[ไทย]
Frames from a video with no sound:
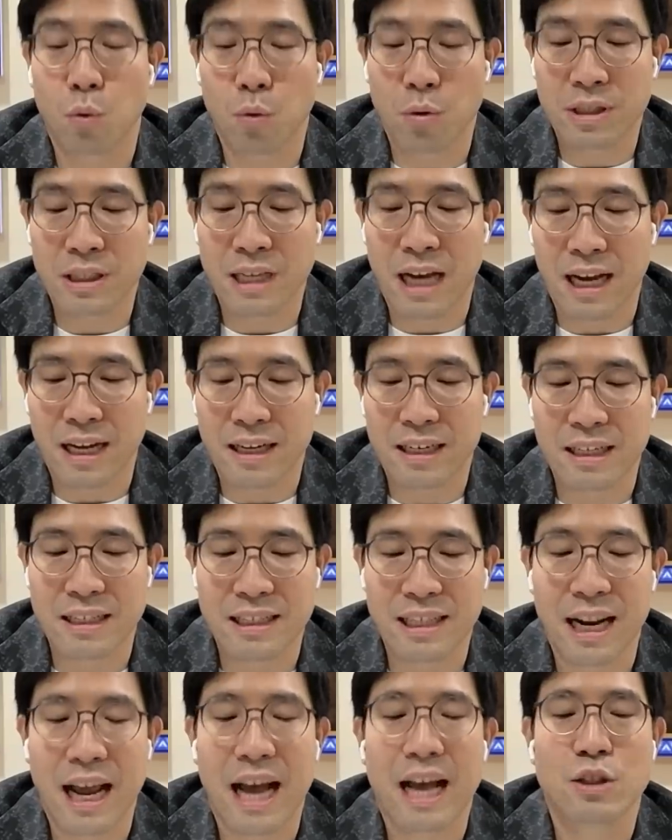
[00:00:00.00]
สิบ จาก หนึ่ง
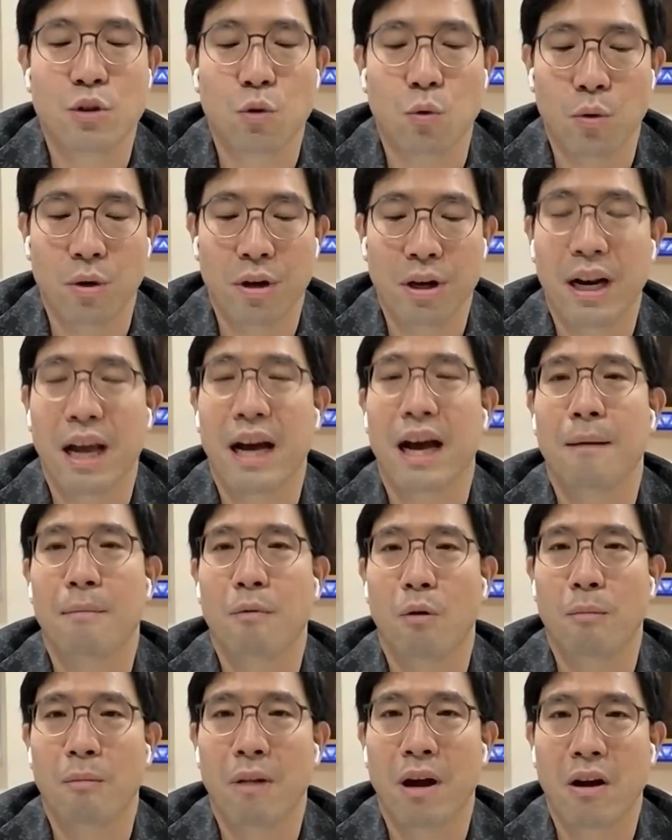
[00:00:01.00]
พันเจ็ดร้อยห้าสิบ นะครับ
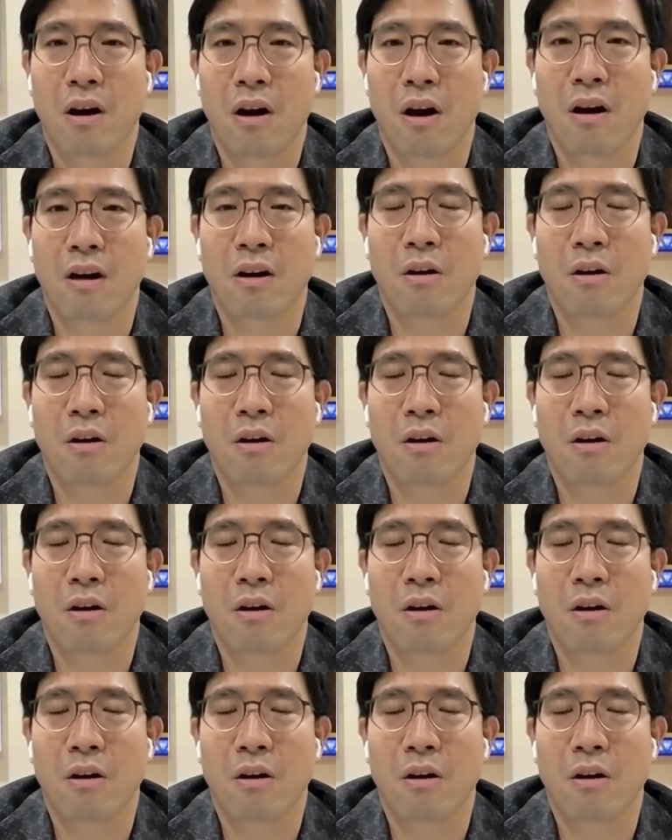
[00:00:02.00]
ผมแล้วก็